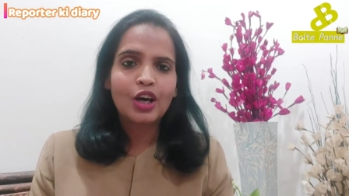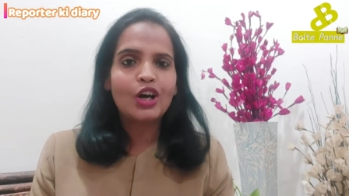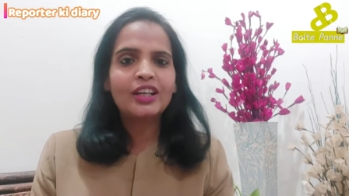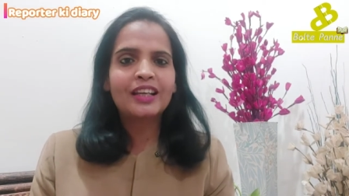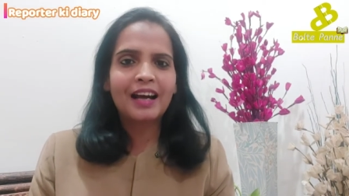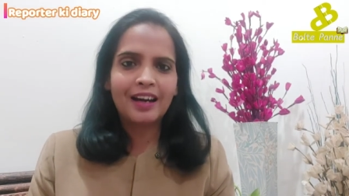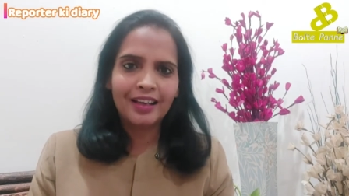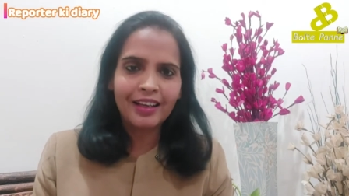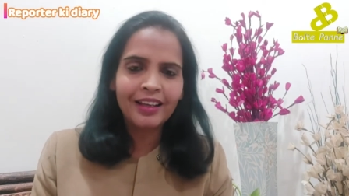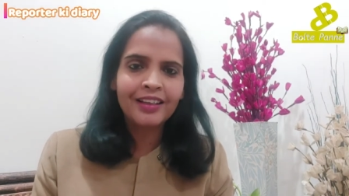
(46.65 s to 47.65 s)
और क्या हाल
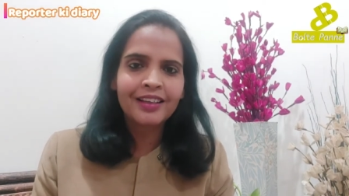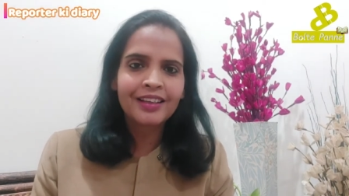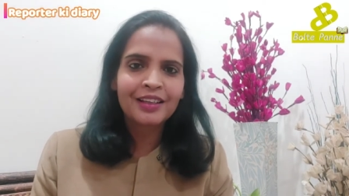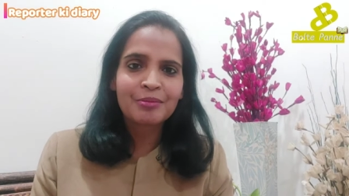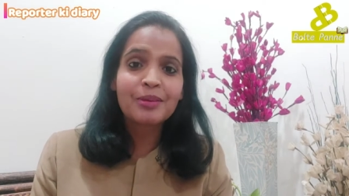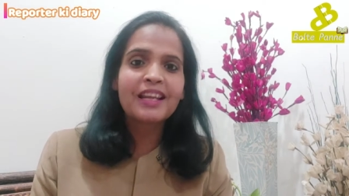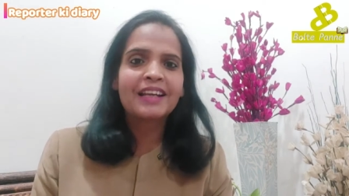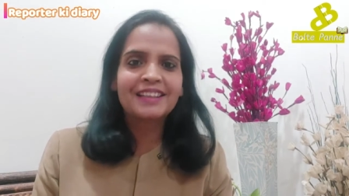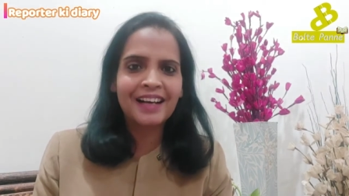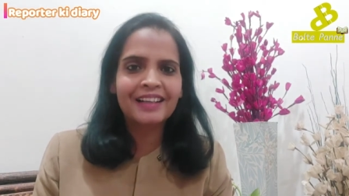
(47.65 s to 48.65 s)
है
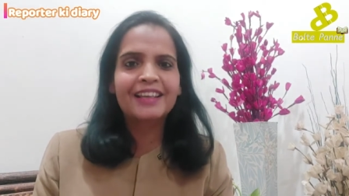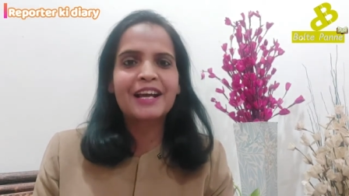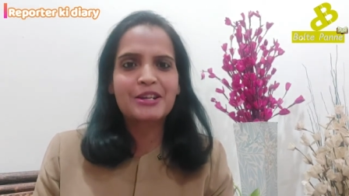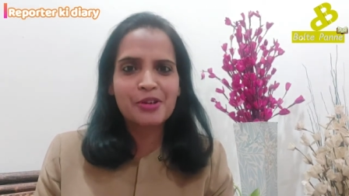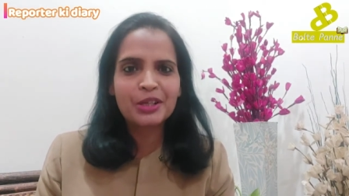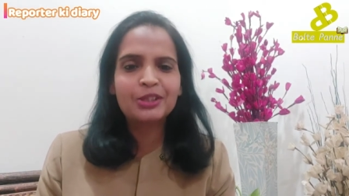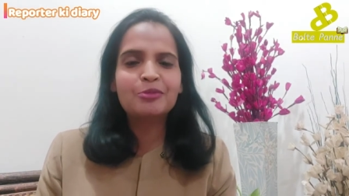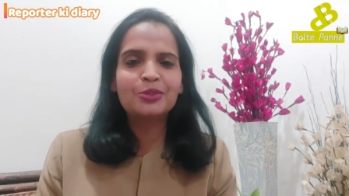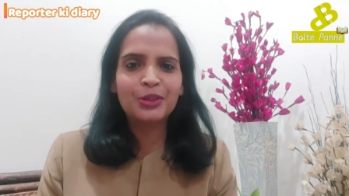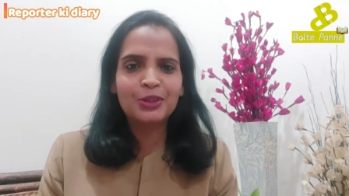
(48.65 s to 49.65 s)
बिरयानी खा के आए होगे
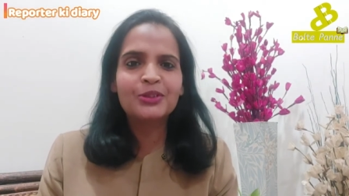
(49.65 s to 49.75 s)
तुम तो